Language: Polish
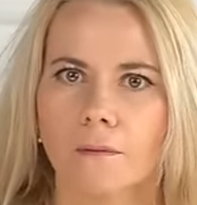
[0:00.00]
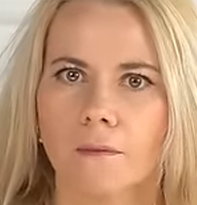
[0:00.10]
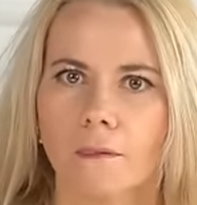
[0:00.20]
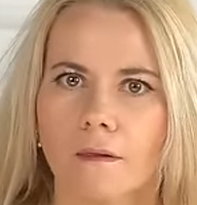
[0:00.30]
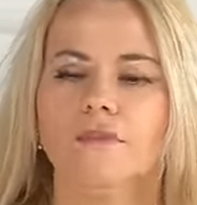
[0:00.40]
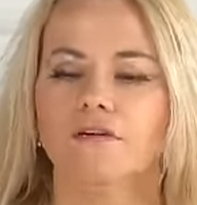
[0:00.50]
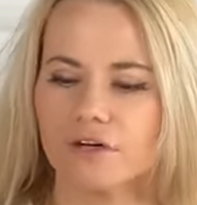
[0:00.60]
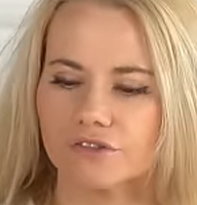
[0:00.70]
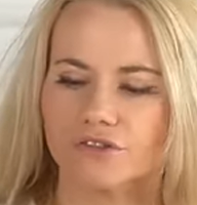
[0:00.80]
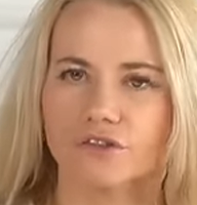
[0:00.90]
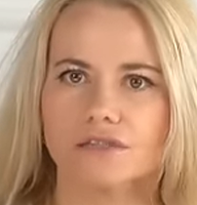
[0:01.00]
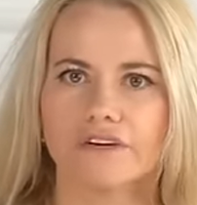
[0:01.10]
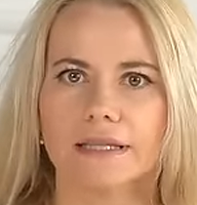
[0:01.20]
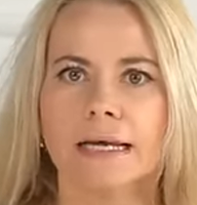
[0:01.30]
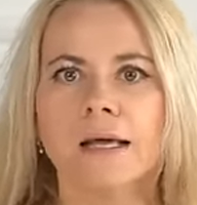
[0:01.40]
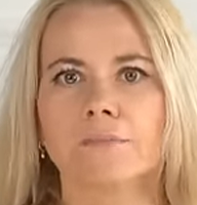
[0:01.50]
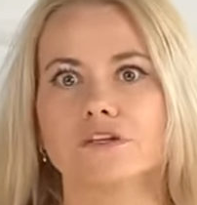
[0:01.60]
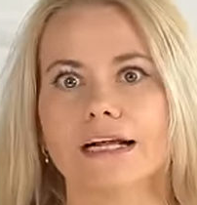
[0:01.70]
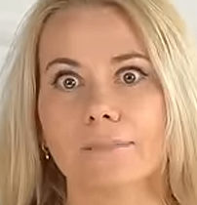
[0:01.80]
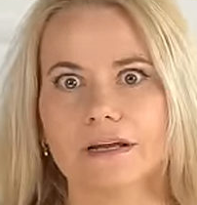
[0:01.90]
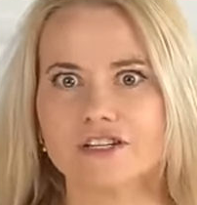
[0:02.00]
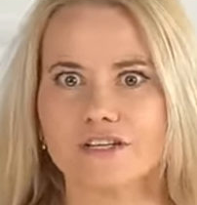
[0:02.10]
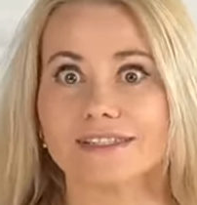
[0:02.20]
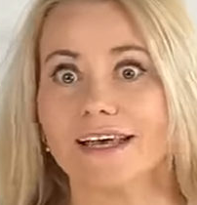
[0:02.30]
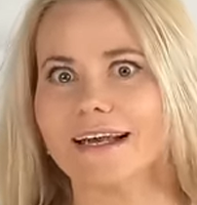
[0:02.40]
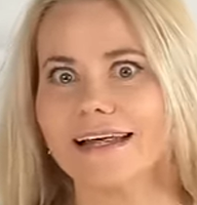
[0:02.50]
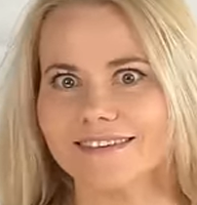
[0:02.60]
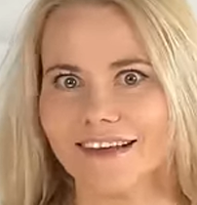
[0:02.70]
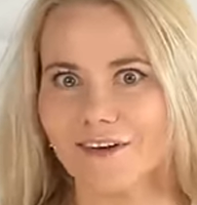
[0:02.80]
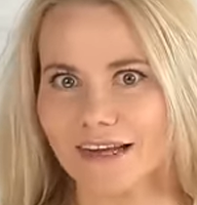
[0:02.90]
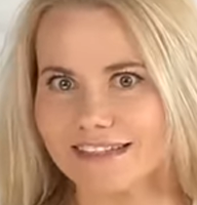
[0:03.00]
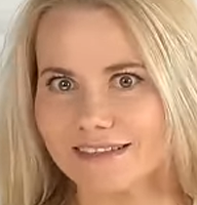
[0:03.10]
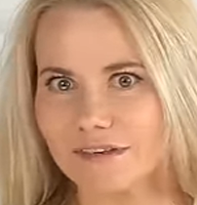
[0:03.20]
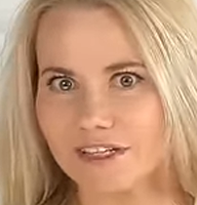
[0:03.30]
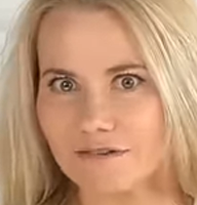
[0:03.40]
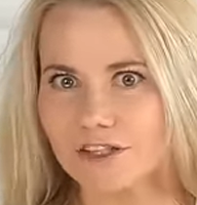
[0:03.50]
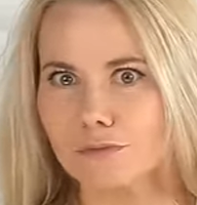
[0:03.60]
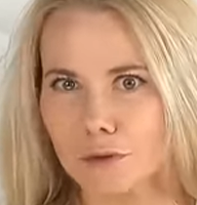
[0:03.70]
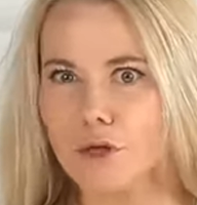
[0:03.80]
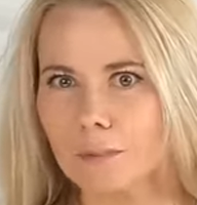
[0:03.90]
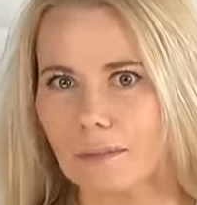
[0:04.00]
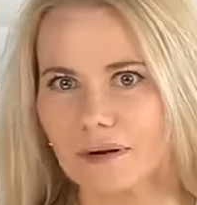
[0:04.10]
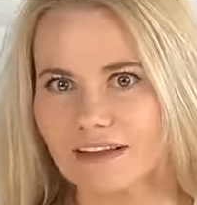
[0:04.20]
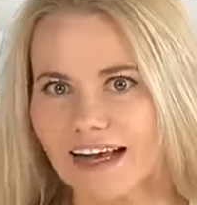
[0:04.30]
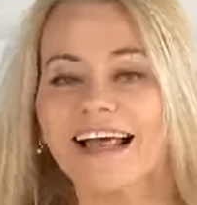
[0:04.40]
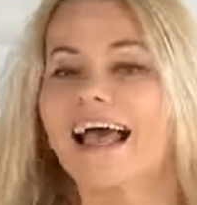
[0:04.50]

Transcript: Tak. No właśnie, i to jest fajne, bo te klapeczki z tej letniej kolekcji mierzyłaś i były dobre, prawda?